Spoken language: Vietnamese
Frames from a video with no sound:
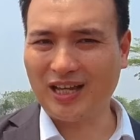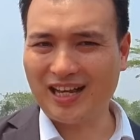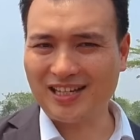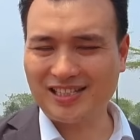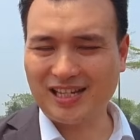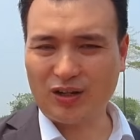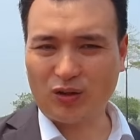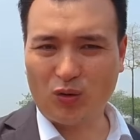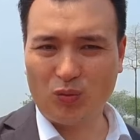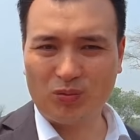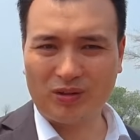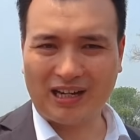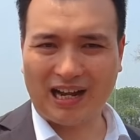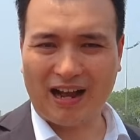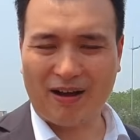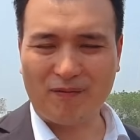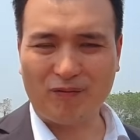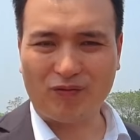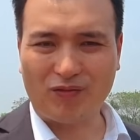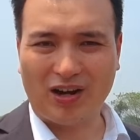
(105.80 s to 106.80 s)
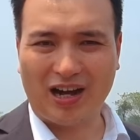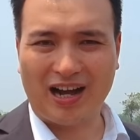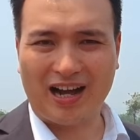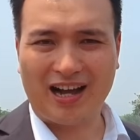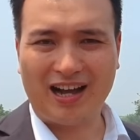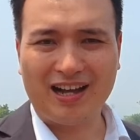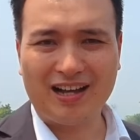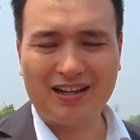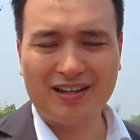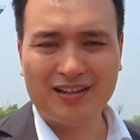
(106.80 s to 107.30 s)
chúng ta sẽ cùng khám
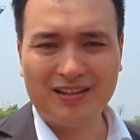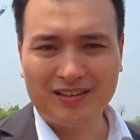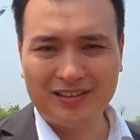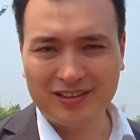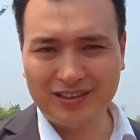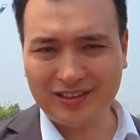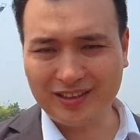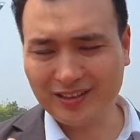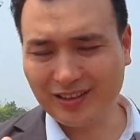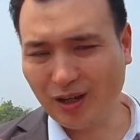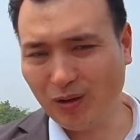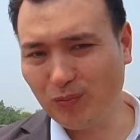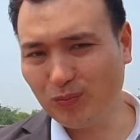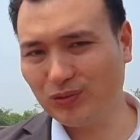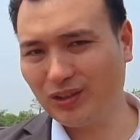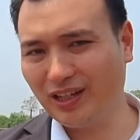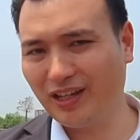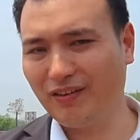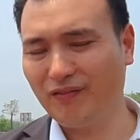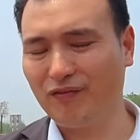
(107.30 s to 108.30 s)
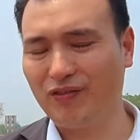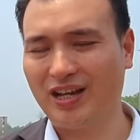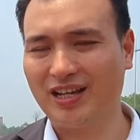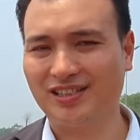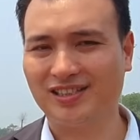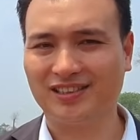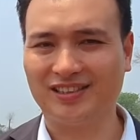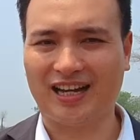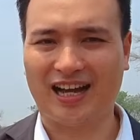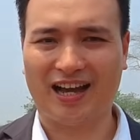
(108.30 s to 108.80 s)
phá những cái thông tin
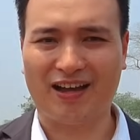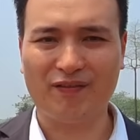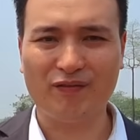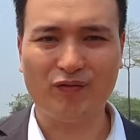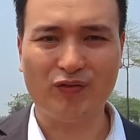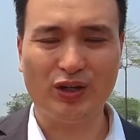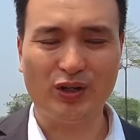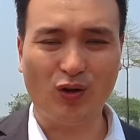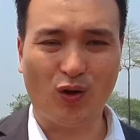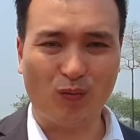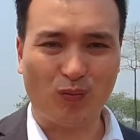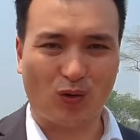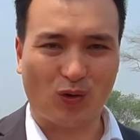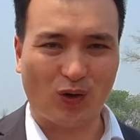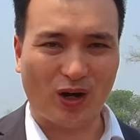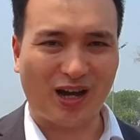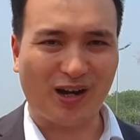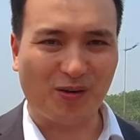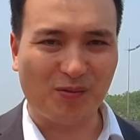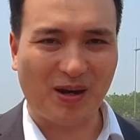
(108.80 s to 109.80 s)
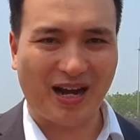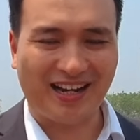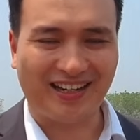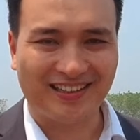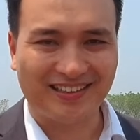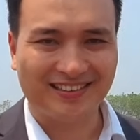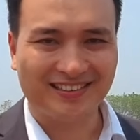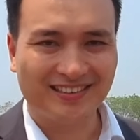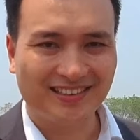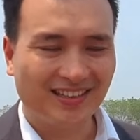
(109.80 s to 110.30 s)
về dự án Vinhome Cổ Loa Đông
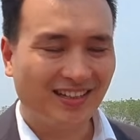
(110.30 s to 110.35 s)
Anh.